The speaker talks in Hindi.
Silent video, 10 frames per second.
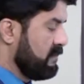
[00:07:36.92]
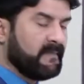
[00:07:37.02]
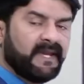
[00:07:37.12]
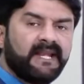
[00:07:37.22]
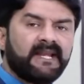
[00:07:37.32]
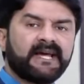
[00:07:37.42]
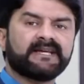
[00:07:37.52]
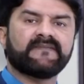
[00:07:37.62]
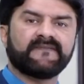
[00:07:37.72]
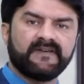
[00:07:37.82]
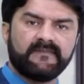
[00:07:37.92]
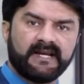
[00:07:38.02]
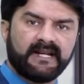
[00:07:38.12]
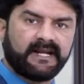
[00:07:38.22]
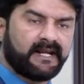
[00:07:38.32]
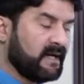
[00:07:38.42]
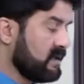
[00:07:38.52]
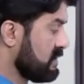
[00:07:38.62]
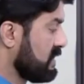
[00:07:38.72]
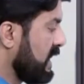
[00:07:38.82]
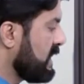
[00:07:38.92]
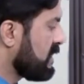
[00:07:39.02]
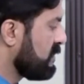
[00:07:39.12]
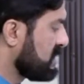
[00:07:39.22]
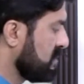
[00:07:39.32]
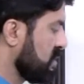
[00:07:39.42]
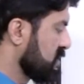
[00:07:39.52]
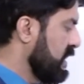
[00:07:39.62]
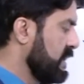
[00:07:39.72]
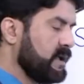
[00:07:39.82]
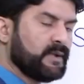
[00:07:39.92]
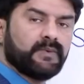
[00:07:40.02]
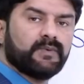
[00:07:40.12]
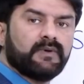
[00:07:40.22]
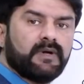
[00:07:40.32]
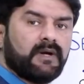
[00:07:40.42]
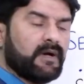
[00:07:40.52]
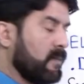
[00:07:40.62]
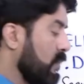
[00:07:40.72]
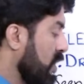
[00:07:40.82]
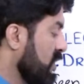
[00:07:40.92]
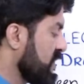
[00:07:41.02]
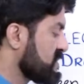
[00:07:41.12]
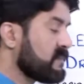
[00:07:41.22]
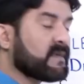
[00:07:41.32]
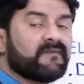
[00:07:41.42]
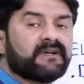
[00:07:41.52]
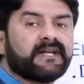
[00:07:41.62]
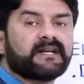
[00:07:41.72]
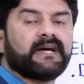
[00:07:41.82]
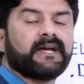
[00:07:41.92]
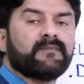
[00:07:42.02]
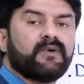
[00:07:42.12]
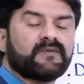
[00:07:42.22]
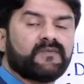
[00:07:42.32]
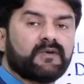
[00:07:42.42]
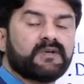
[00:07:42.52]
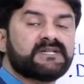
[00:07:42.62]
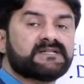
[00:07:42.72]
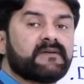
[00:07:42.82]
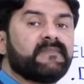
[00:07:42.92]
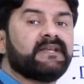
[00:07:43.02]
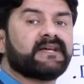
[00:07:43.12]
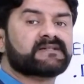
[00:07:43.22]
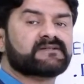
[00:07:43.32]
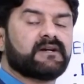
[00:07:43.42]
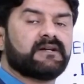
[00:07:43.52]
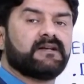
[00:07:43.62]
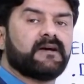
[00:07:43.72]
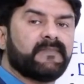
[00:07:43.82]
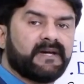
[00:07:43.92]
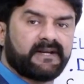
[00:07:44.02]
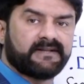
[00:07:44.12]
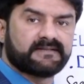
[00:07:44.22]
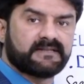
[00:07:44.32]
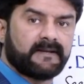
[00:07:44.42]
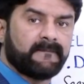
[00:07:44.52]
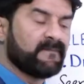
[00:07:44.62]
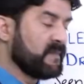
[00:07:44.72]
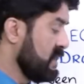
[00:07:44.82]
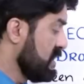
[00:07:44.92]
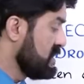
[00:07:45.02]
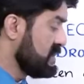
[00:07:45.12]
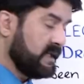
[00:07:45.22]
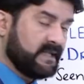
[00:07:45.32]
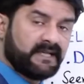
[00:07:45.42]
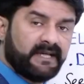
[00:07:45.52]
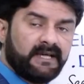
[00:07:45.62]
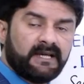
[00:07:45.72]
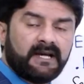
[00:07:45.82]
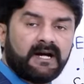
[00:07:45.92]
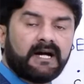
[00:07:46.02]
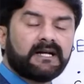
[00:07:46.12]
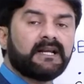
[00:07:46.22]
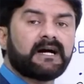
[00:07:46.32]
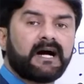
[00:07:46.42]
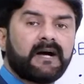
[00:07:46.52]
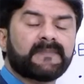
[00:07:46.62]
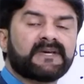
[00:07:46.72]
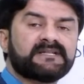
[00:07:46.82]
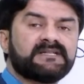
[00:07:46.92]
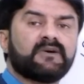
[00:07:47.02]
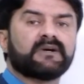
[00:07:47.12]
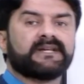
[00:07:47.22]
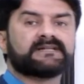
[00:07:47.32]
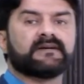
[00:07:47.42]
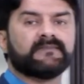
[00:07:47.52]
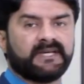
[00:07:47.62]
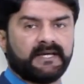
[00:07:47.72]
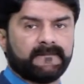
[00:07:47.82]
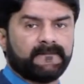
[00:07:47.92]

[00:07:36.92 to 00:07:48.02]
मेल है या फीमेल है डाई का मतलब होता है टू मॉर्फिज्म का वर्ड निकला है मॉर्फोलॉजी से मीन एक्सटर्नल अपेयरेंस से यानी कि अगर आप किसी ऑर्गेनिज्म के